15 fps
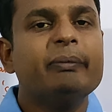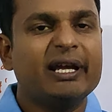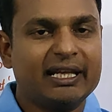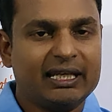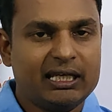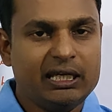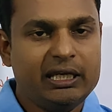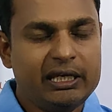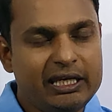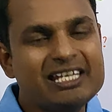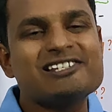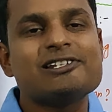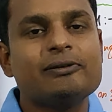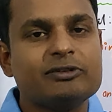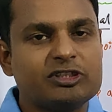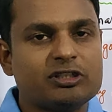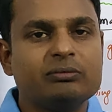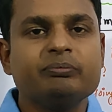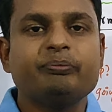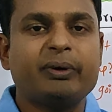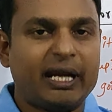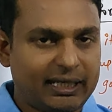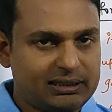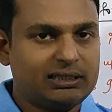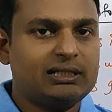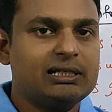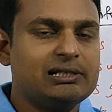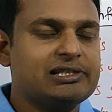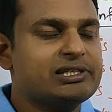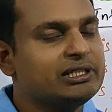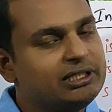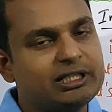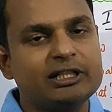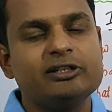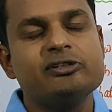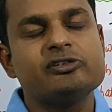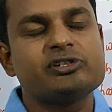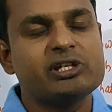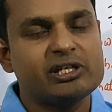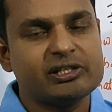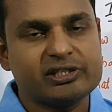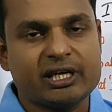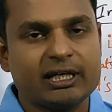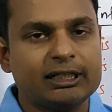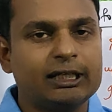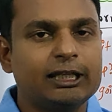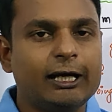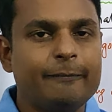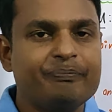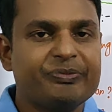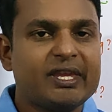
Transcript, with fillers: మనకి ఈ సంవత్సరం ప్రాక్టికల్స్ ఇంట్రడ్యూస్ చేశారు కదా